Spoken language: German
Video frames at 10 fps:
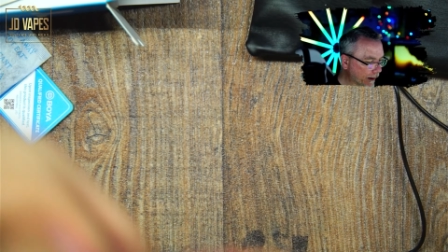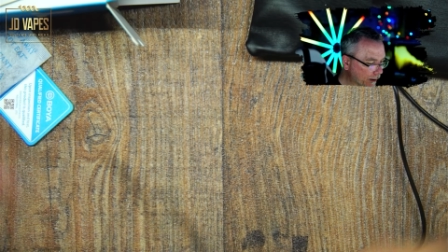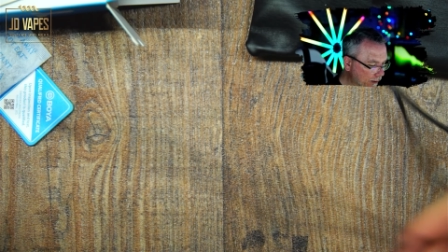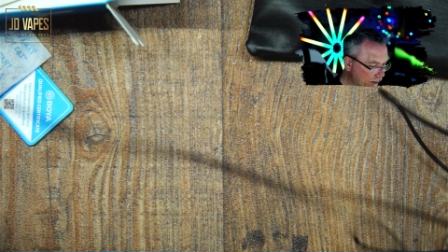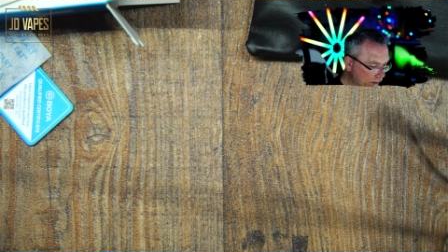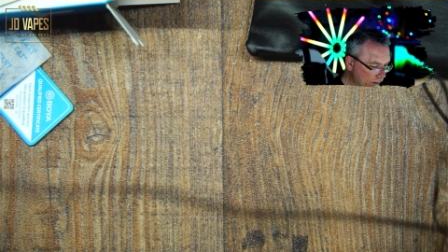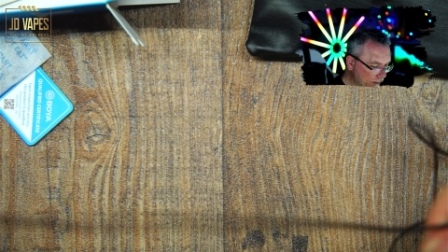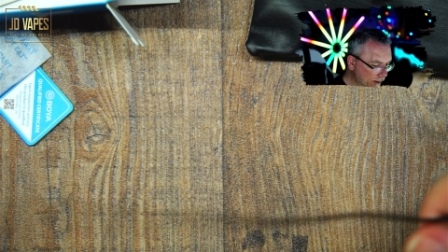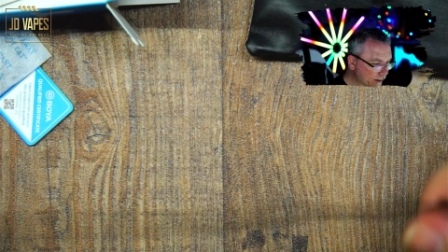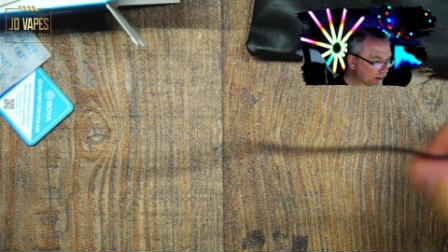Dinger weg.
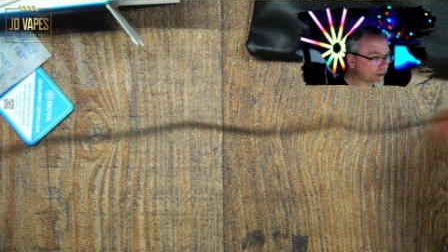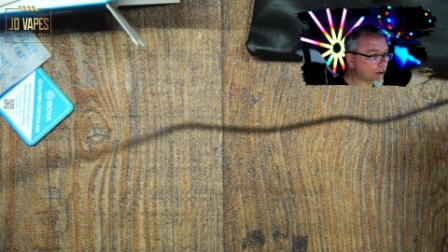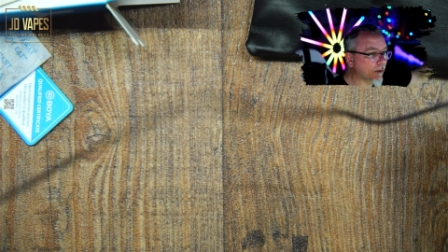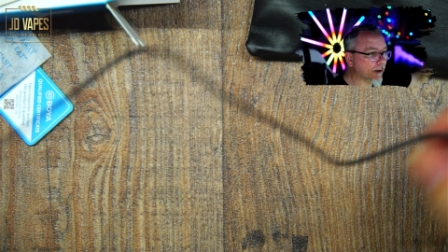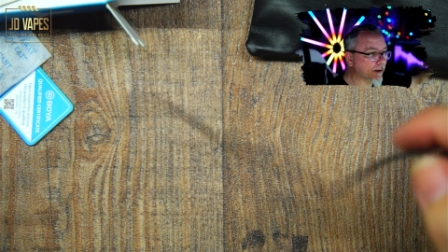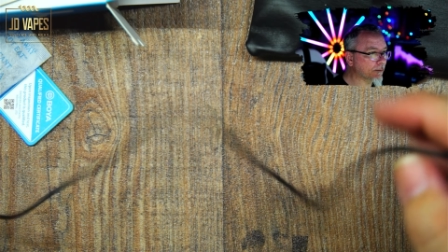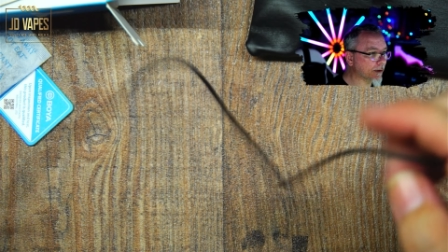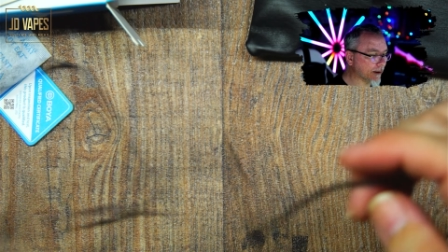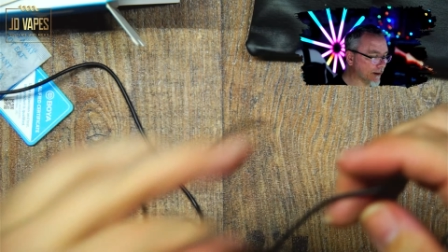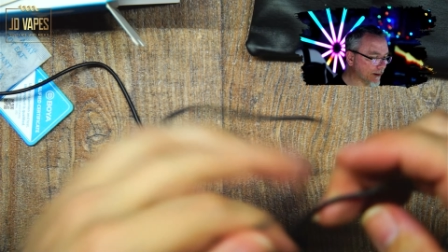Das jetzt schon
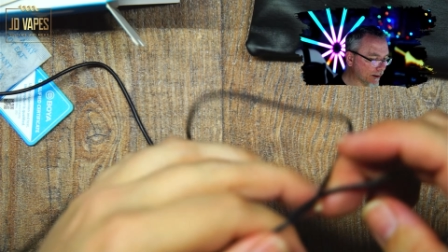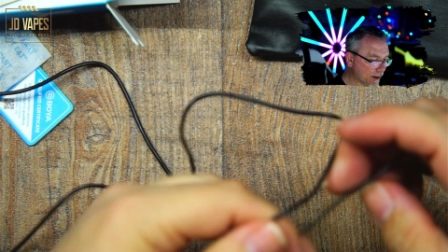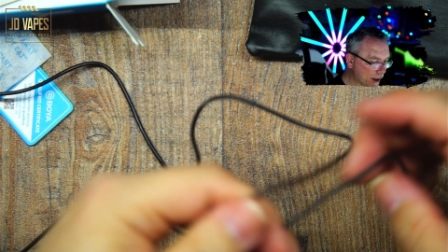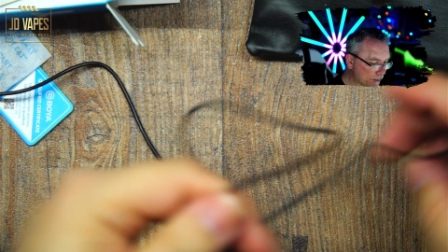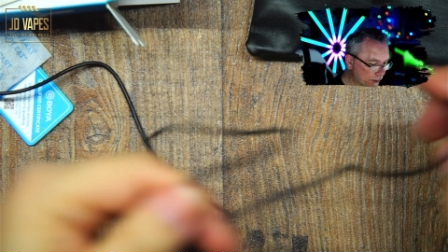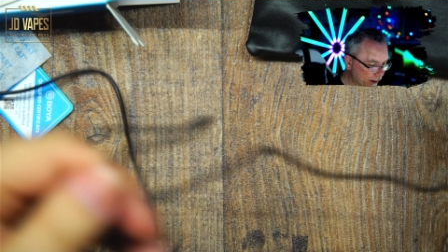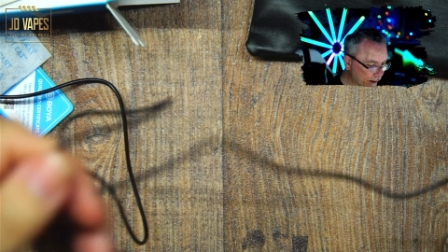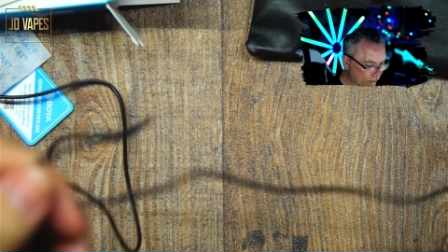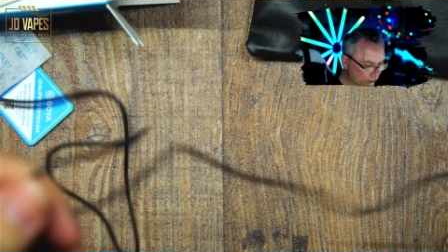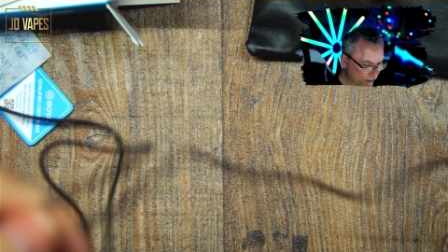mal zumindest eine
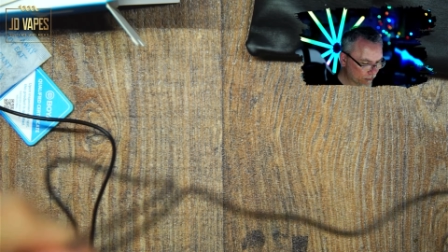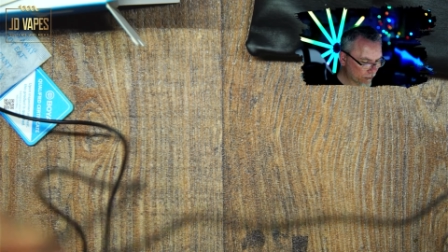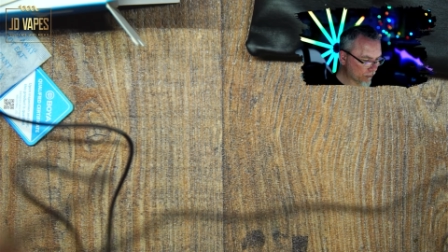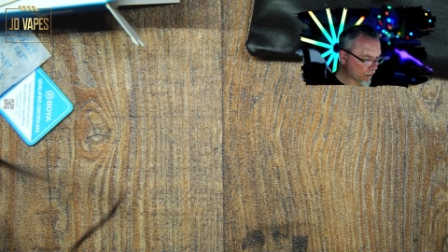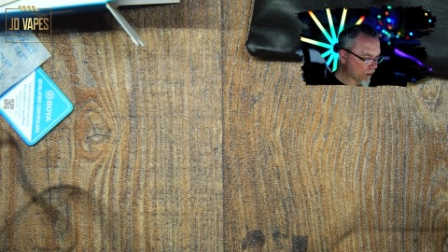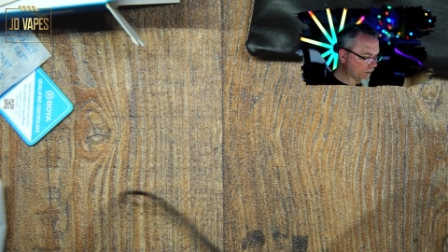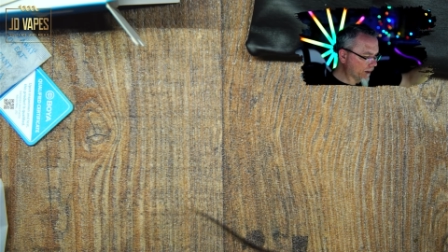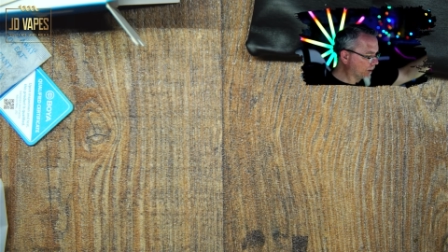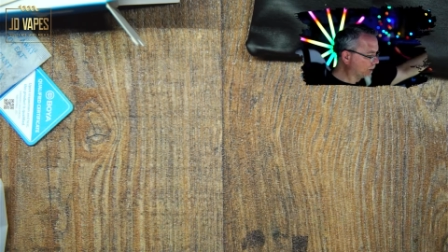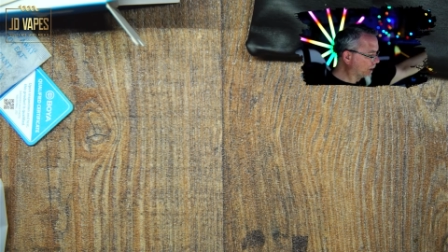Kabellänge von,
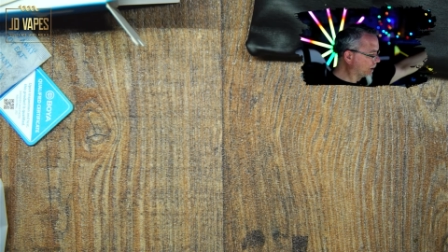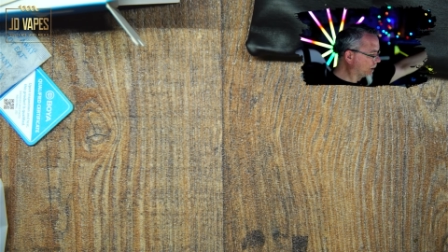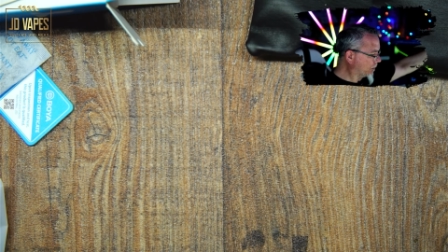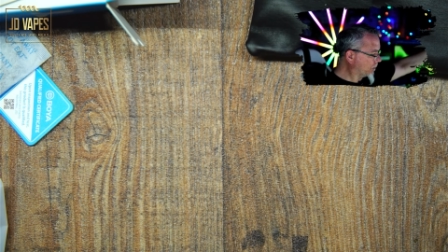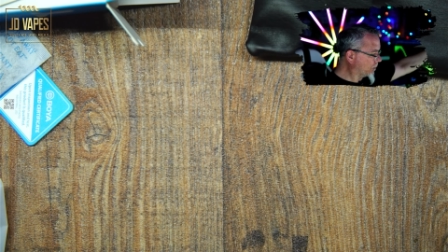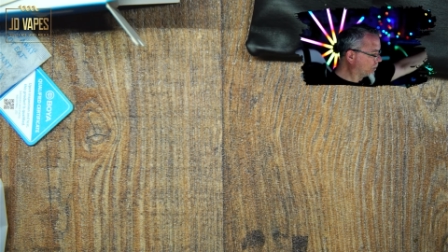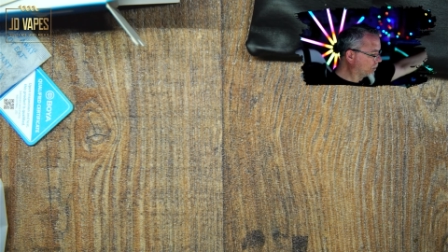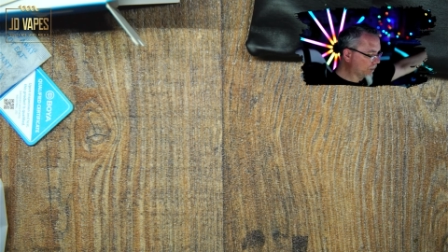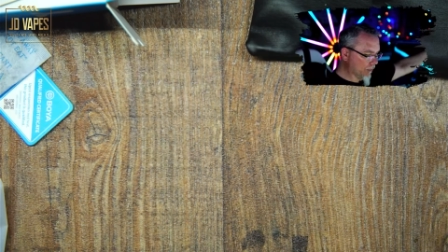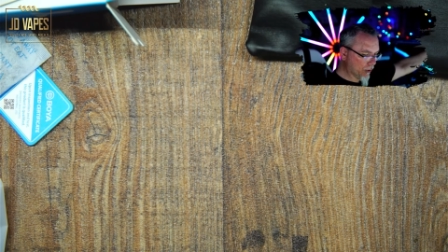was ist das?
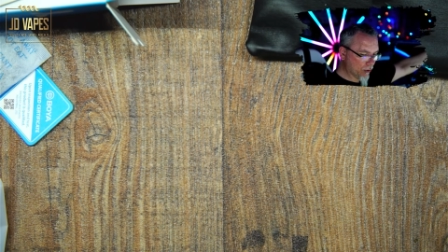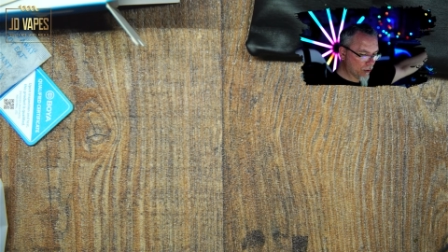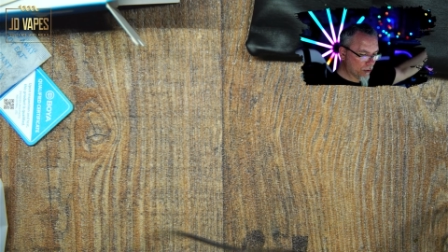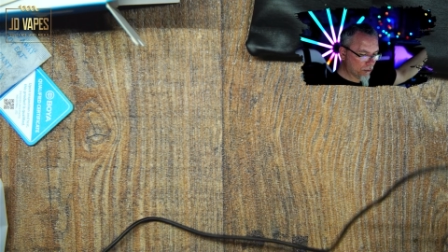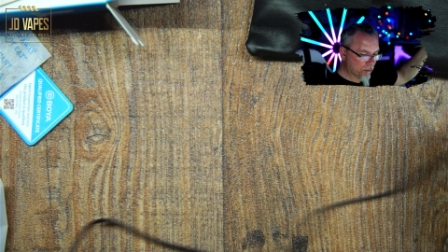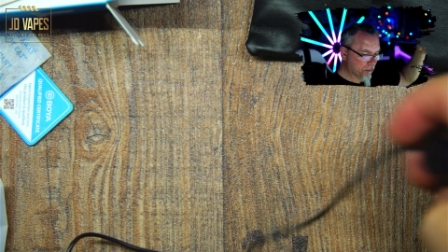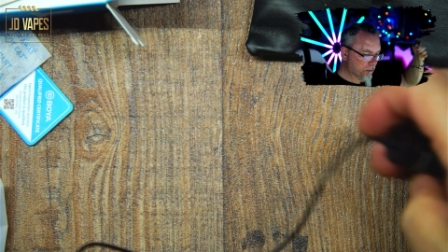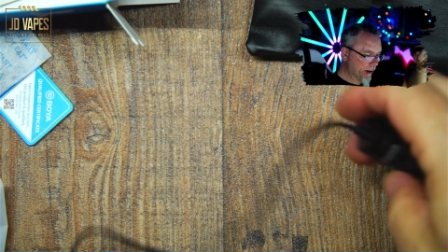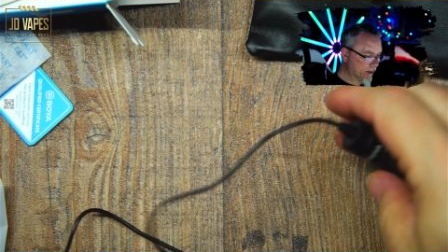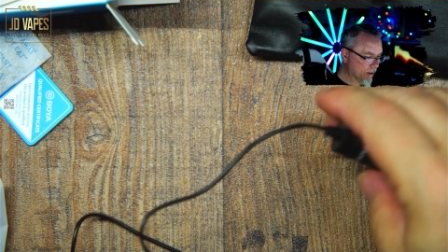
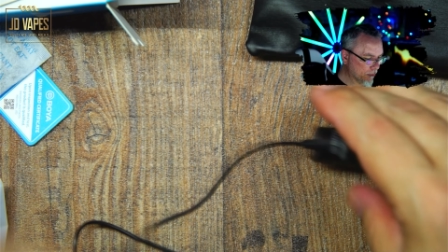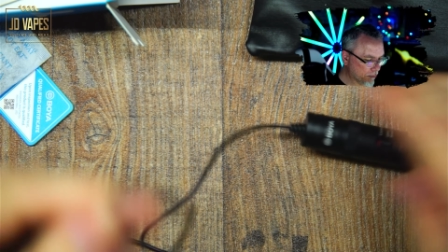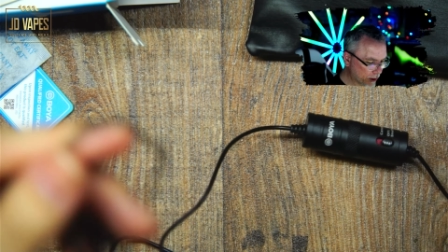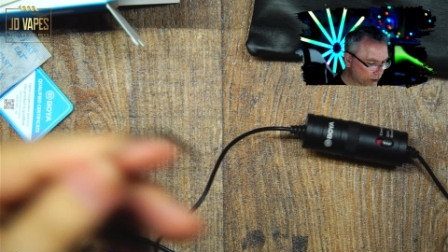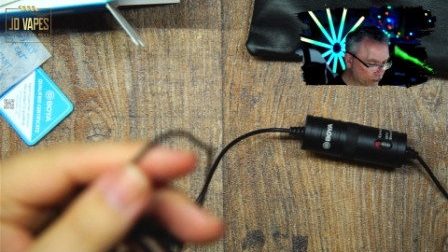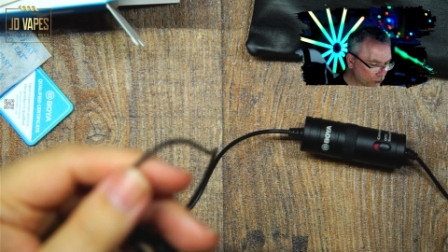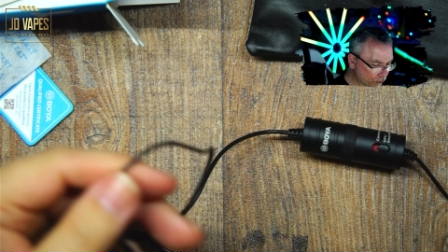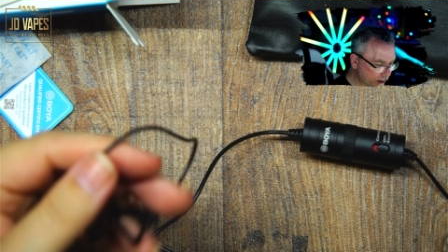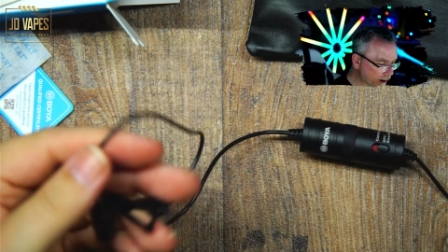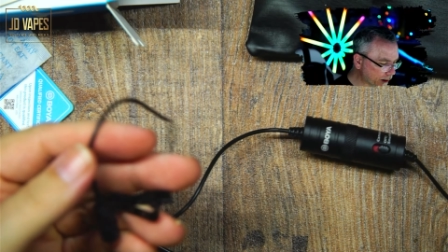Meter,
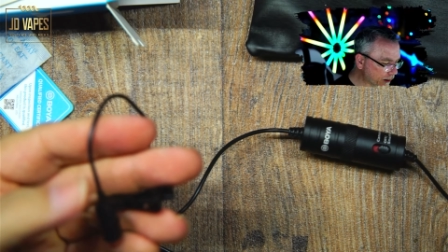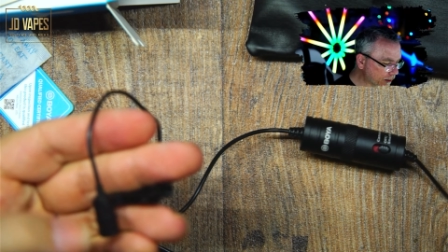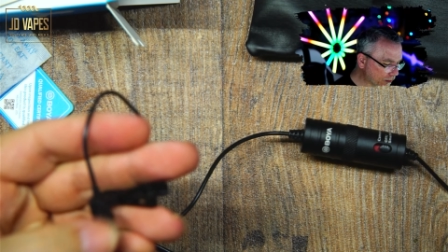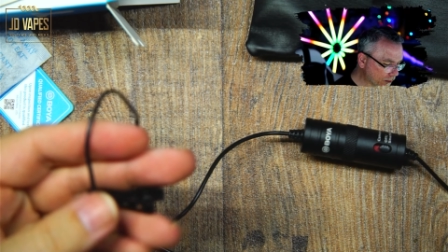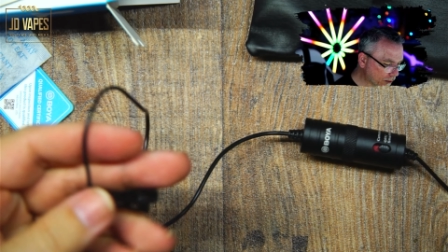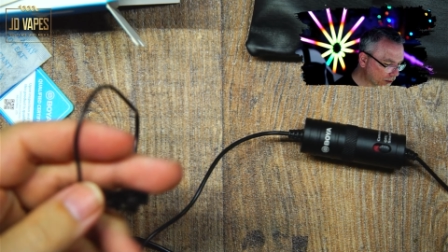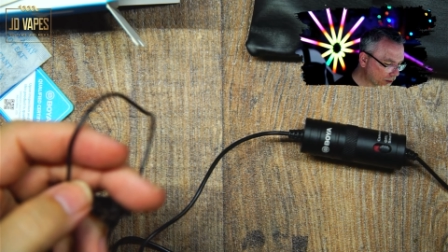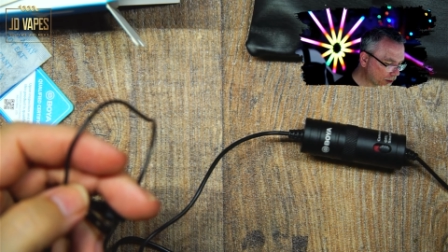Meter 50.